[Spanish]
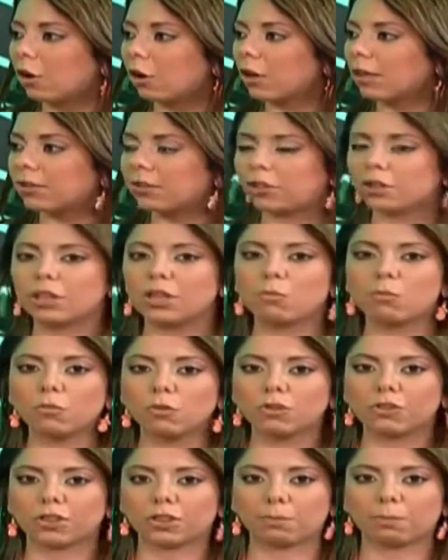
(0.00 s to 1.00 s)
colección de
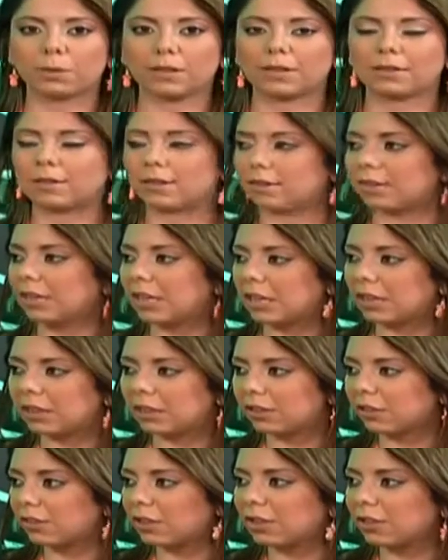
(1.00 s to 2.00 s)
muchas piezas de
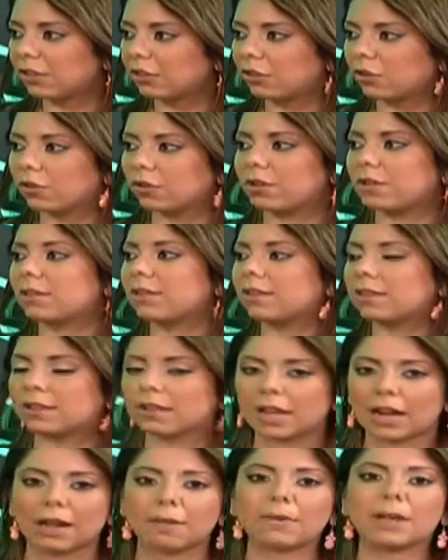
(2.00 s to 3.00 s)
distintas cosas, desde
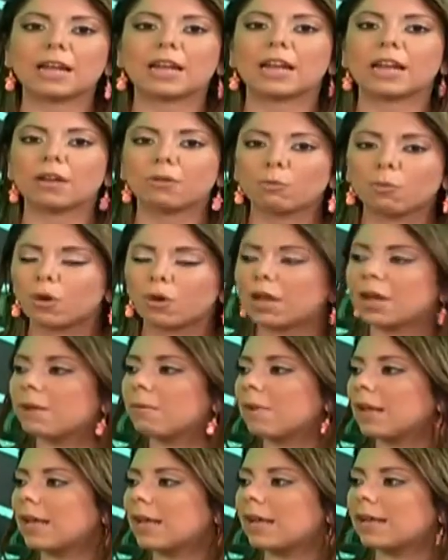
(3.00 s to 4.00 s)
talaveras,
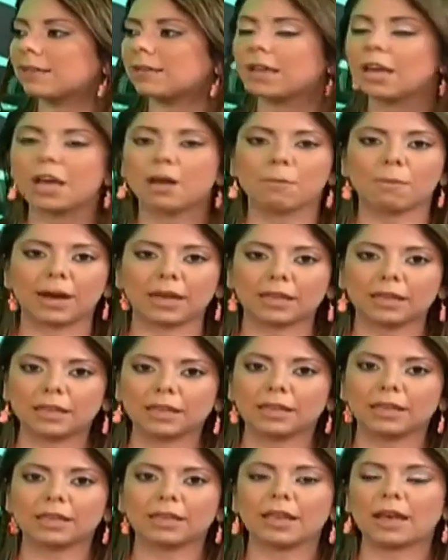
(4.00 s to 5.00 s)
muebles,
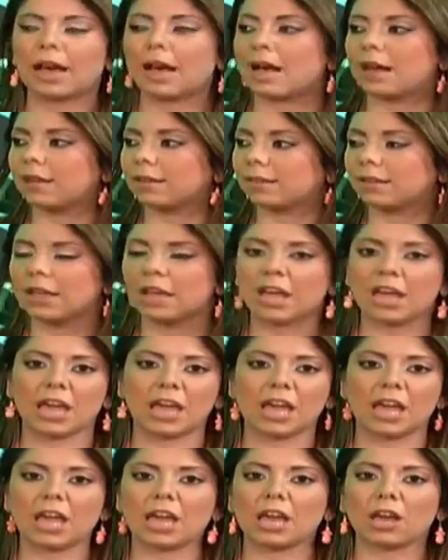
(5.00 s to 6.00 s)
vajillas,
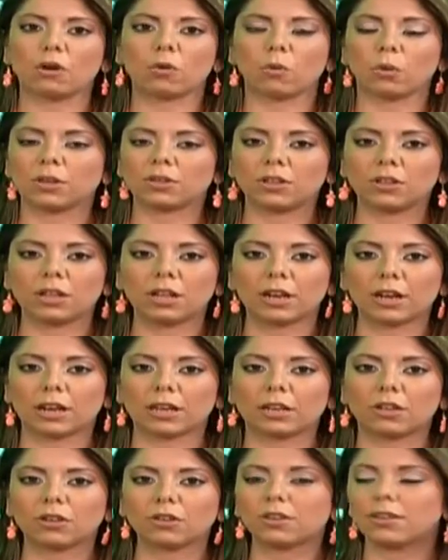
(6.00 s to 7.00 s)
eh, cuestiones
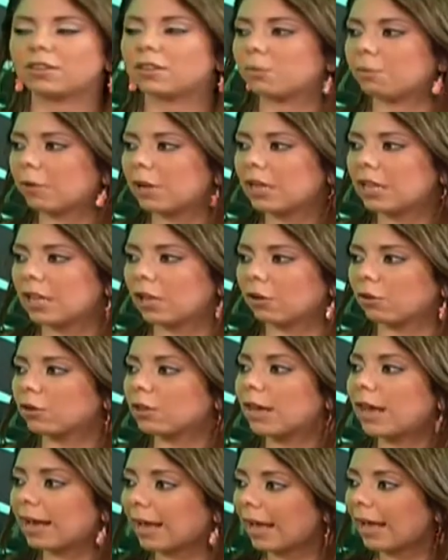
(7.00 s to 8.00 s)
religiosas, se pueden
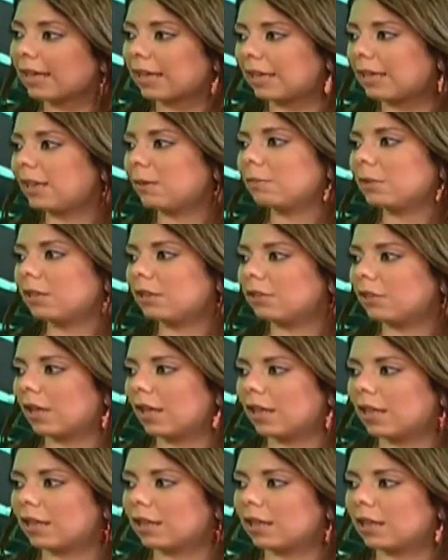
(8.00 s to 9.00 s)
encontrar aquí también
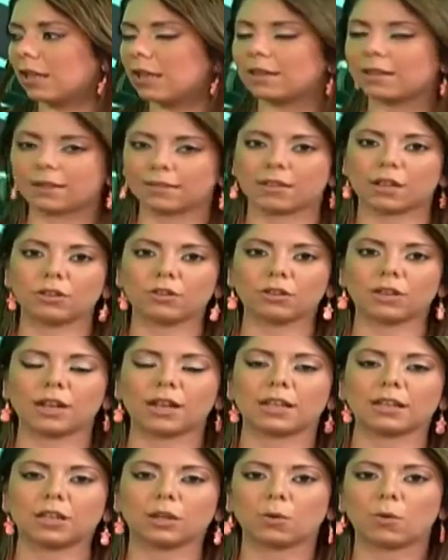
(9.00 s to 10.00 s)
en el Salón
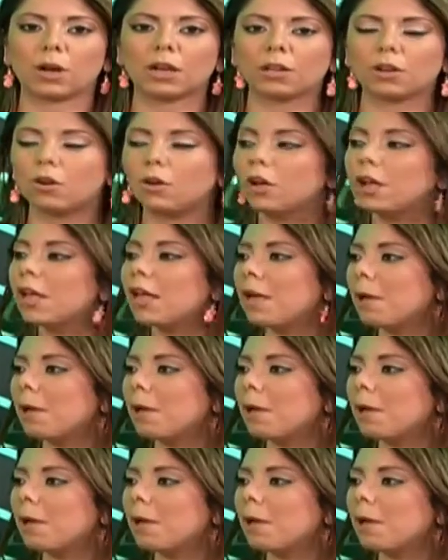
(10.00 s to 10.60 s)
del Anticuario